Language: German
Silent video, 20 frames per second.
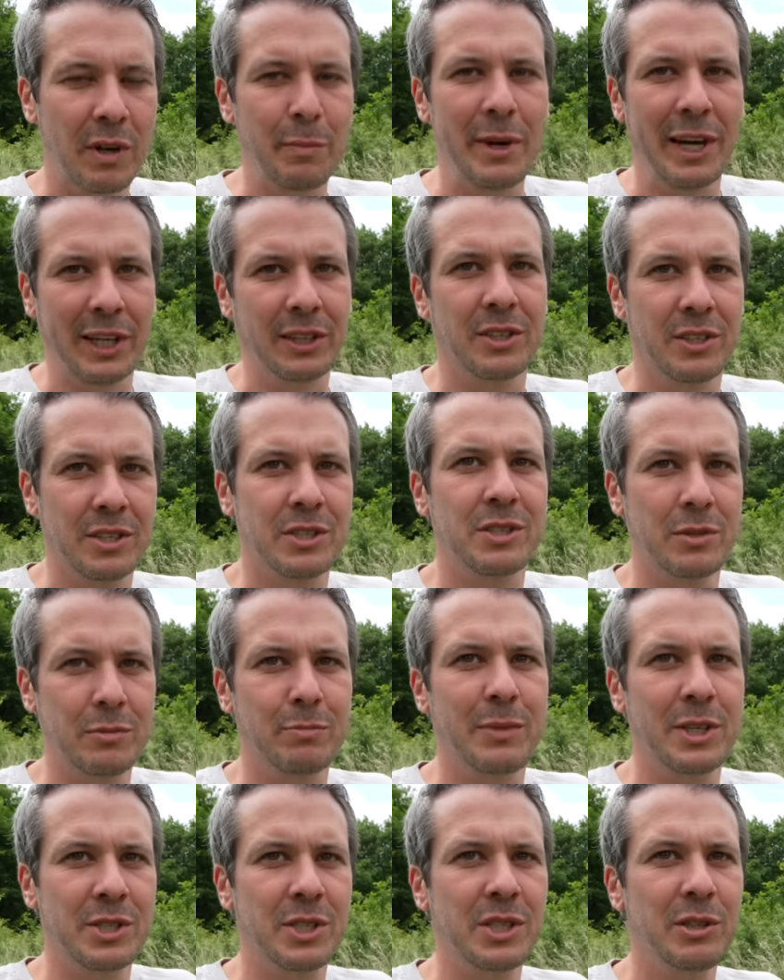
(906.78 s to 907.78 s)
Man merkt das
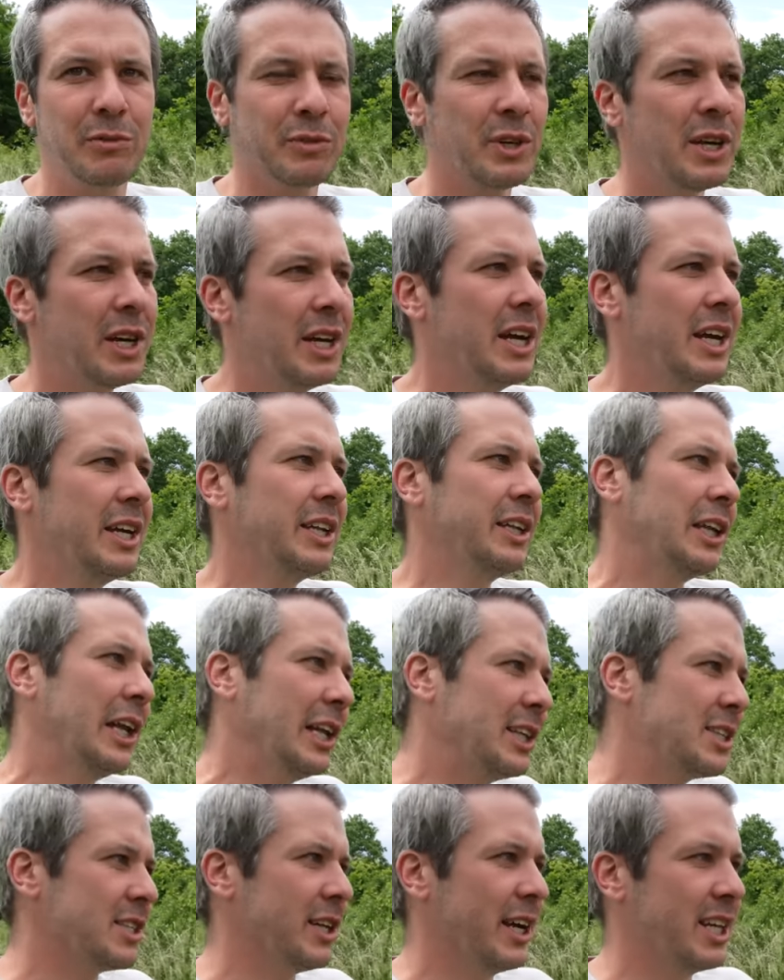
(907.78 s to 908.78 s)
massiv. Die
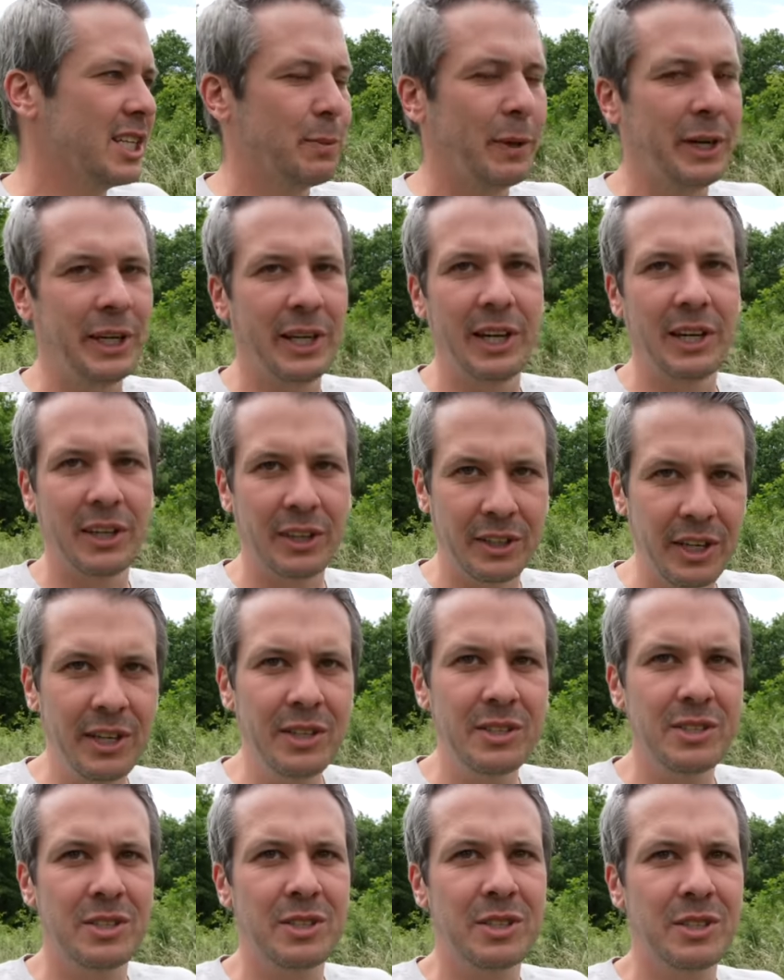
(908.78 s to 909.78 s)
letzten ein, zwei Jahre
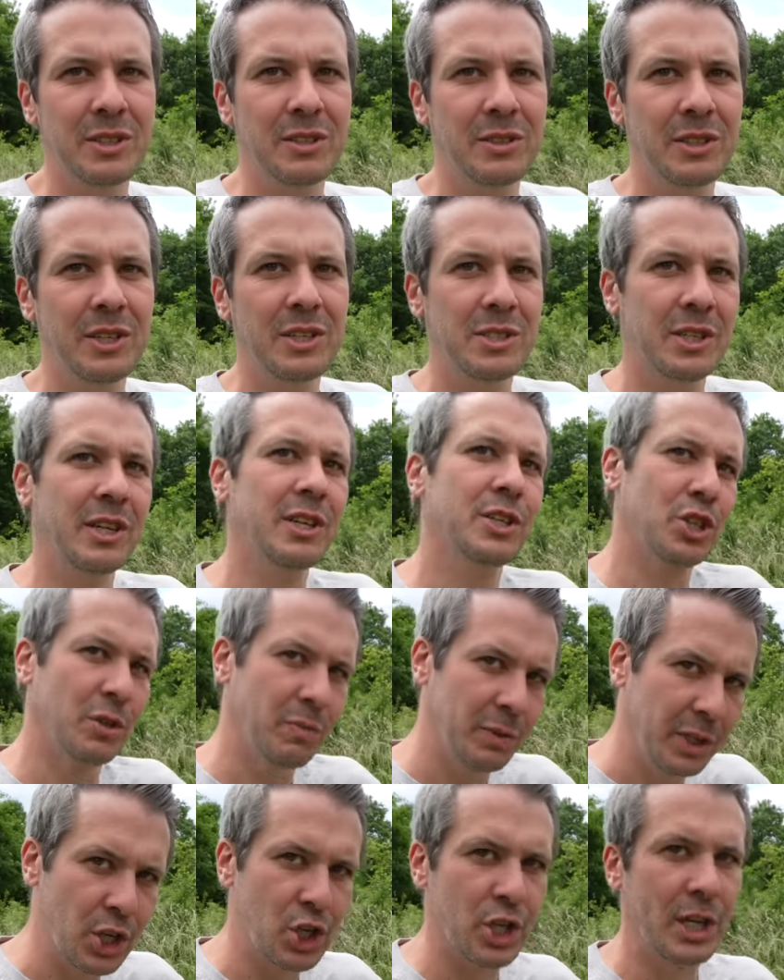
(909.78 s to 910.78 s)
ging es. Dieses Jahr ist
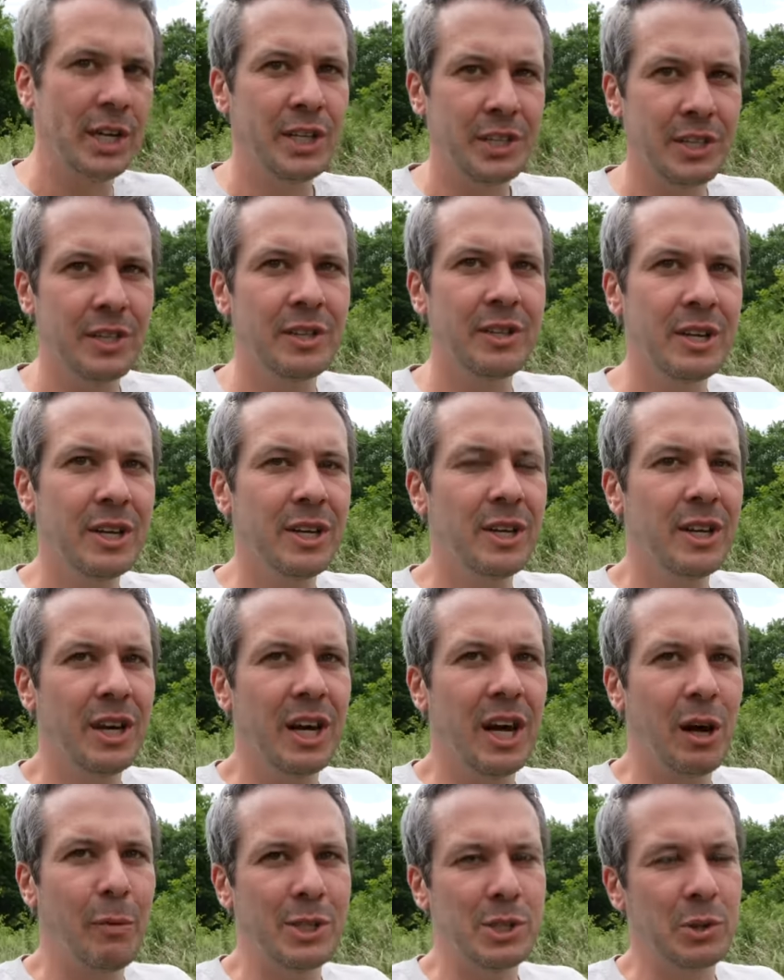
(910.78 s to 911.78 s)
schon wieder schlechter.
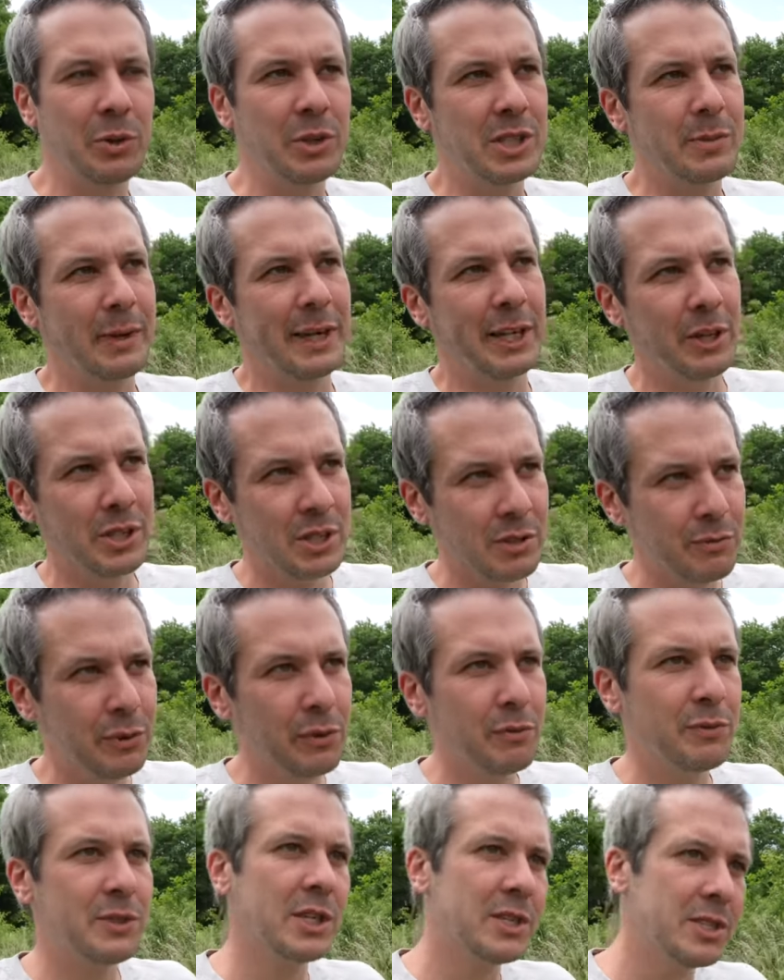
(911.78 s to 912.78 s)
Aber so in
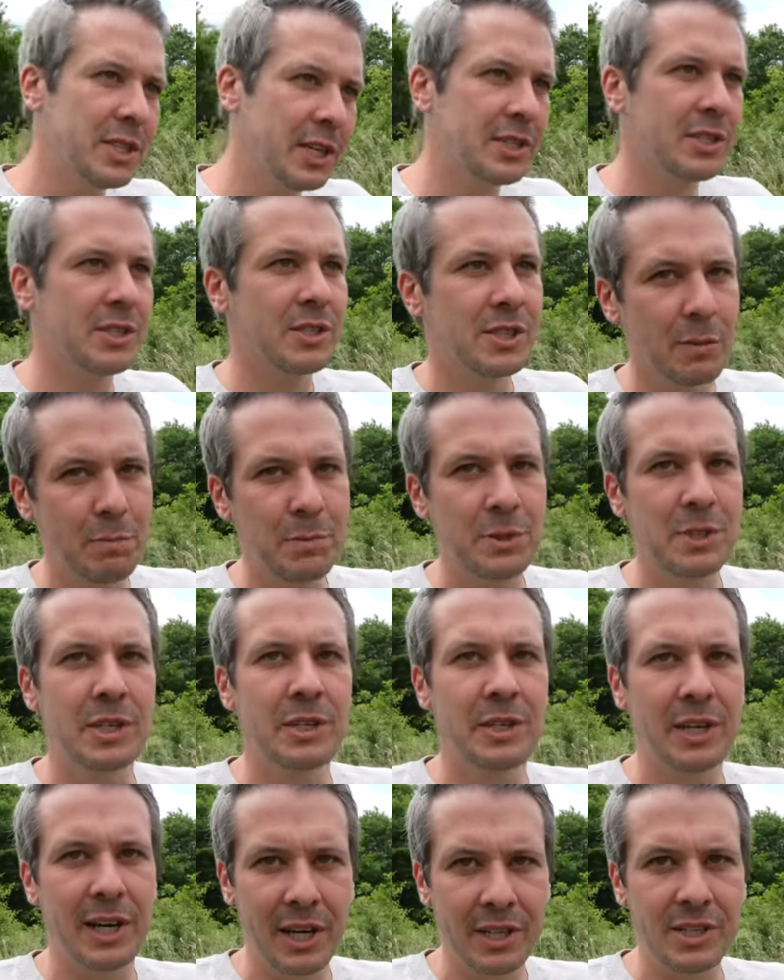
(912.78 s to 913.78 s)
2015, 16,
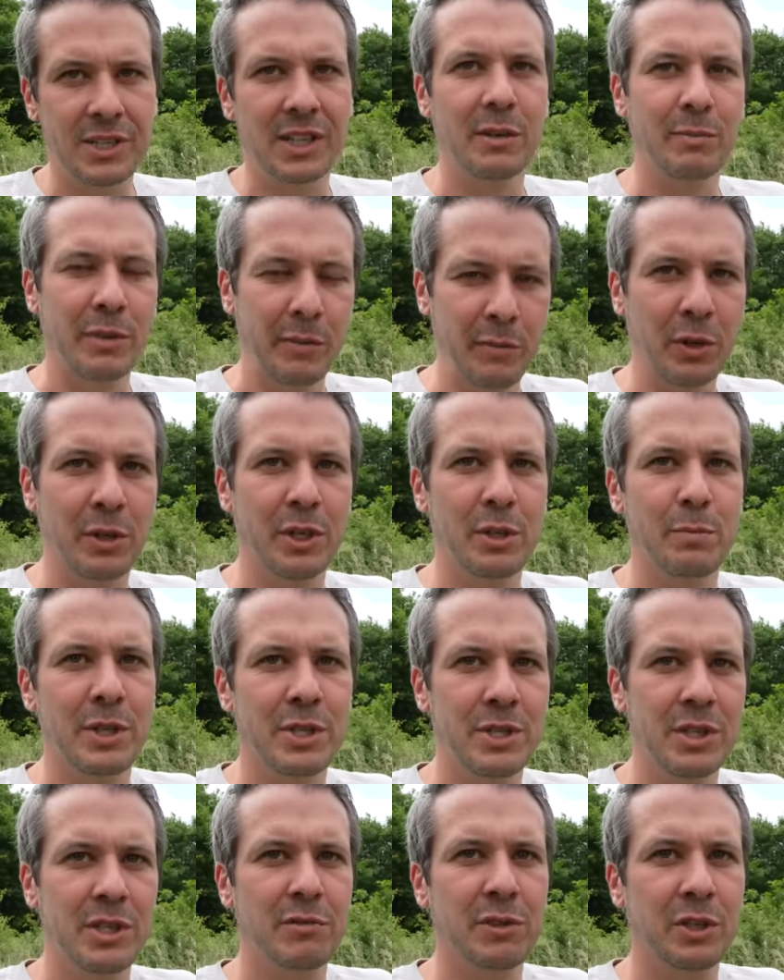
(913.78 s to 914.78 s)
17, 18 hat man wirklich
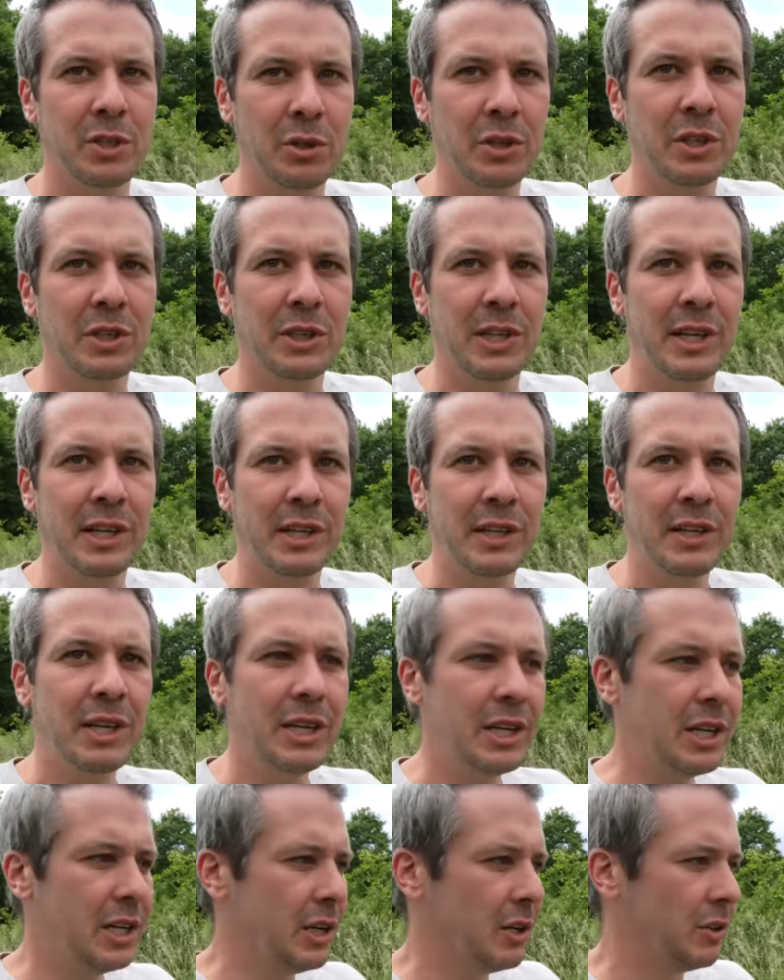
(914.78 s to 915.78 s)
massive Dürrejahre
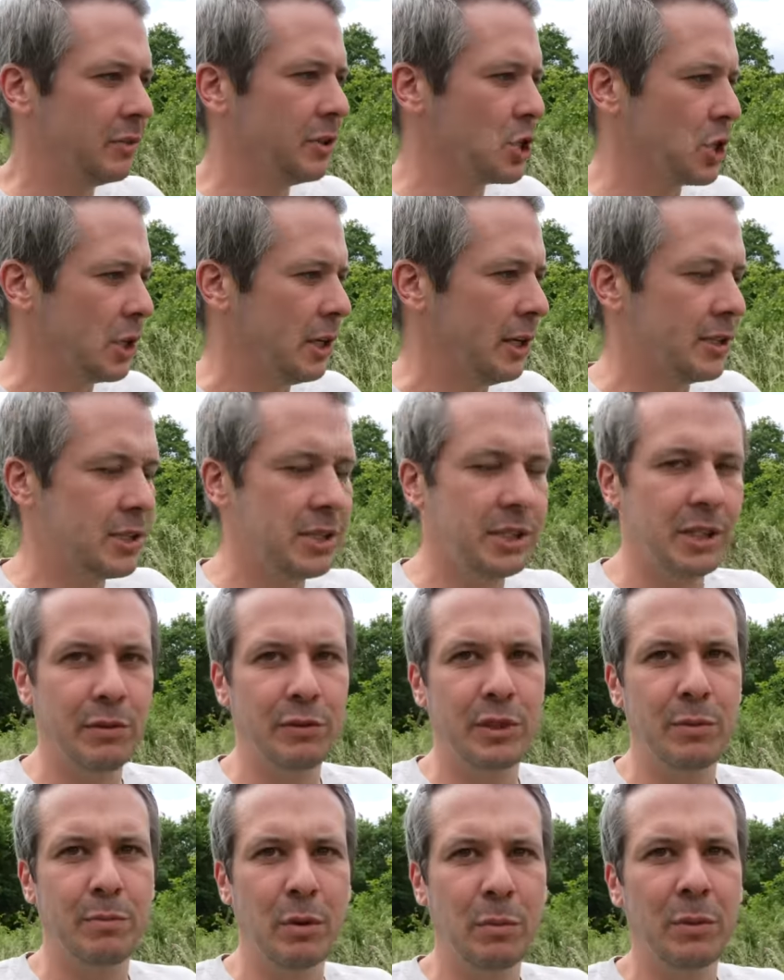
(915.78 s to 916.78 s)
und das schlägt sich
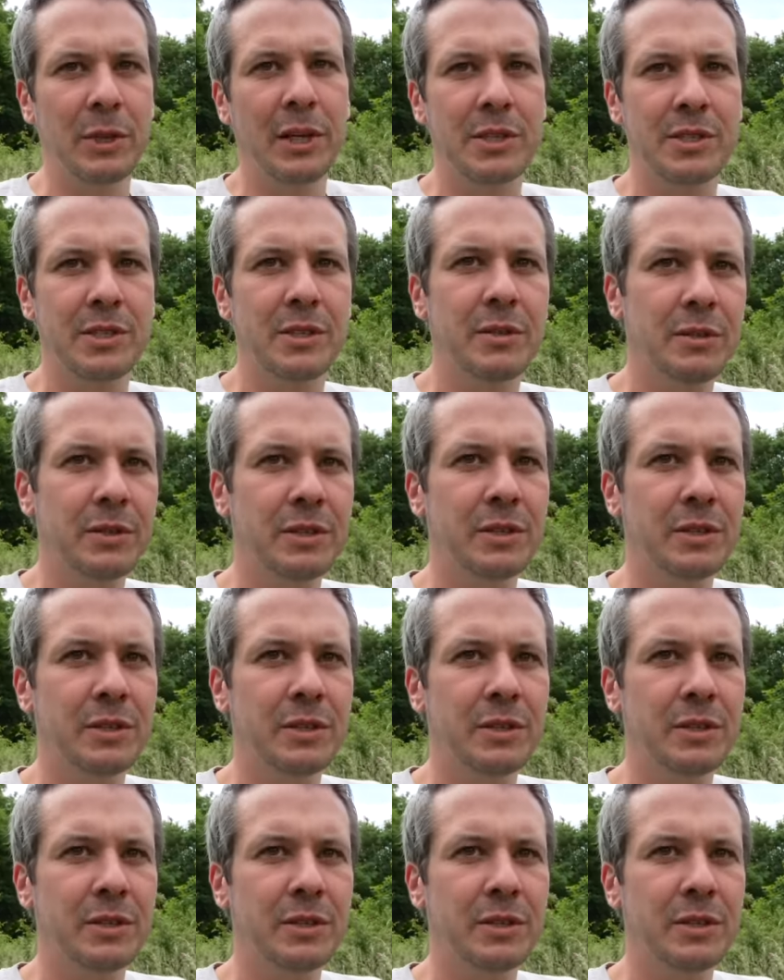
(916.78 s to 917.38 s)
auf die Population